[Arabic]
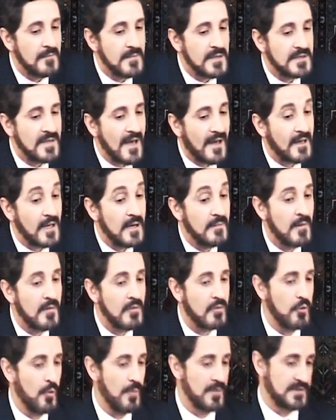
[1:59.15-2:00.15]
من داخل
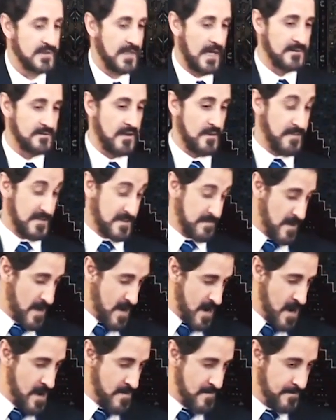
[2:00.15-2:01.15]
المنظومة تتحدث باسم
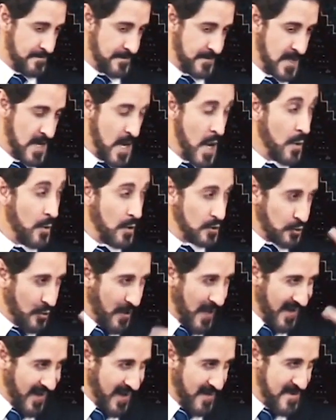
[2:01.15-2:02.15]
العلم
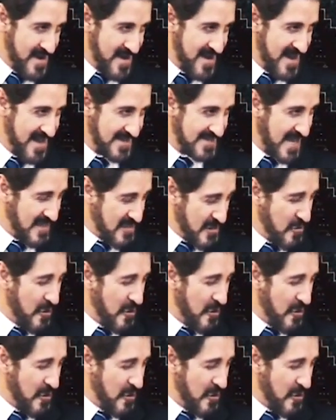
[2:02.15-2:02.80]
وتغرر بالناس